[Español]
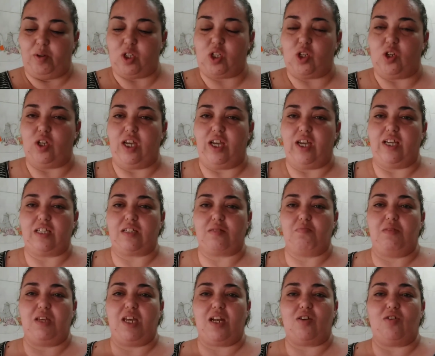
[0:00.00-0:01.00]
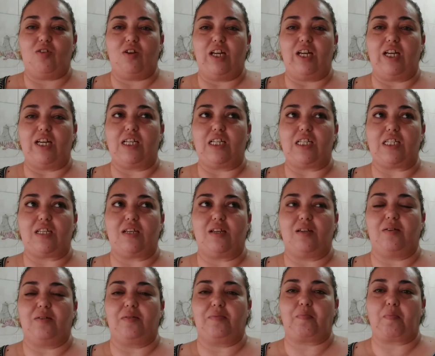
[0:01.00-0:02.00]
pues hoy es miércoles.
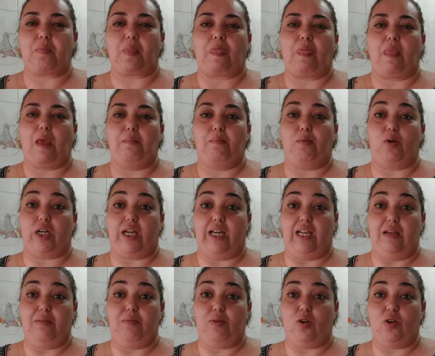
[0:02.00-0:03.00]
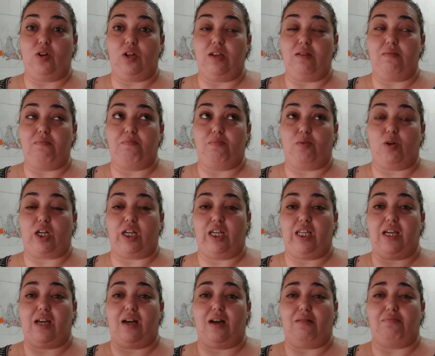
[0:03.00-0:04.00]
Porque libro hoy, porque
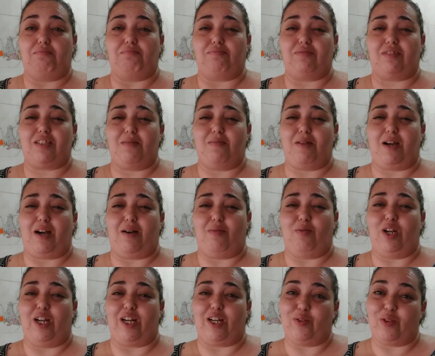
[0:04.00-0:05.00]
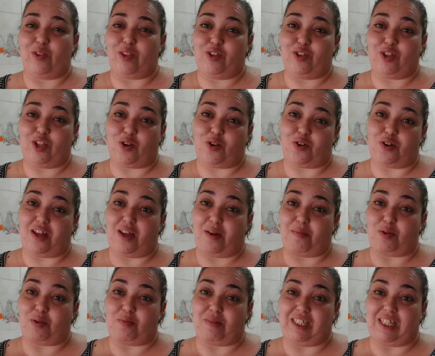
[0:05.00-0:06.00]
ya se me acabó la reducción de
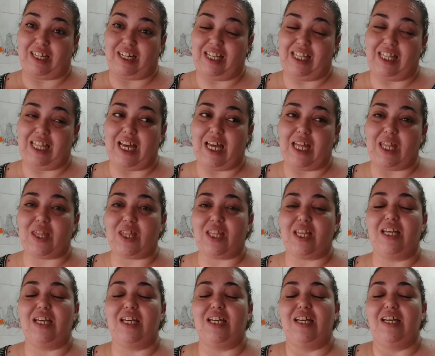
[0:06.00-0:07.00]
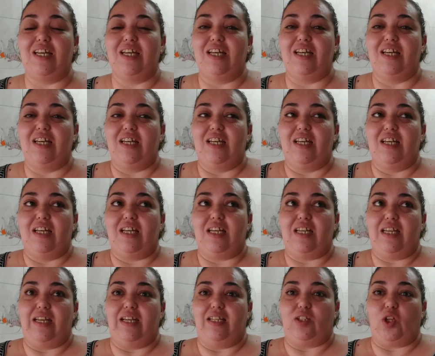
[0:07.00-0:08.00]
jornada por maternidad.
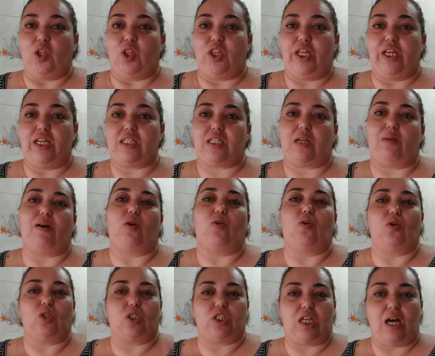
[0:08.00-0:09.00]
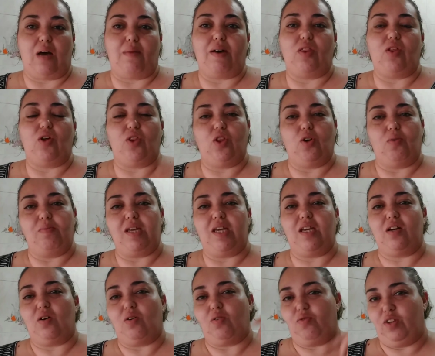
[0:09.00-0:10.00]
Y entonces trabajo sábado,
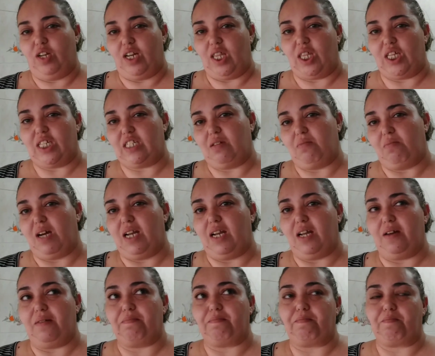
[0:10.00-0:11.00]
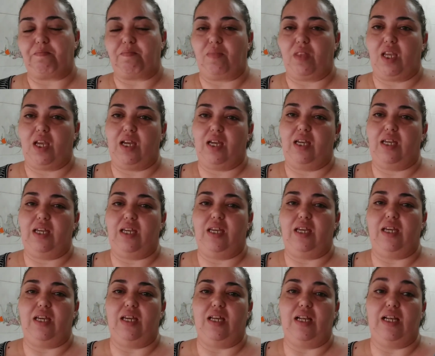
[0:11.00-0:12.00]
domingo, fines de semana
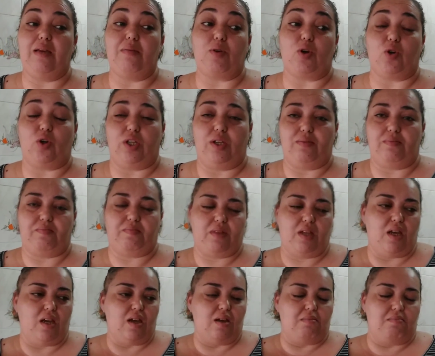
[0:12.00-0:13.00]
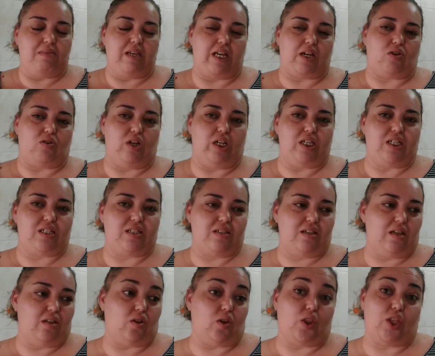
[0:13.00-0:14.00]
y libro hoy, miércoles.
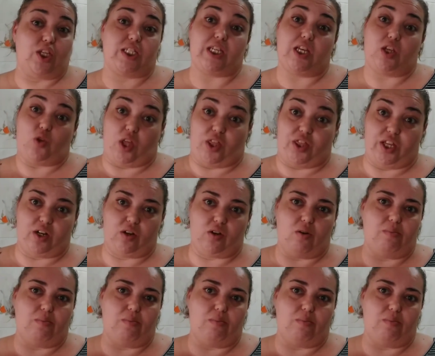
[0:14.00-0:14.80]
Entonces he ido a hacer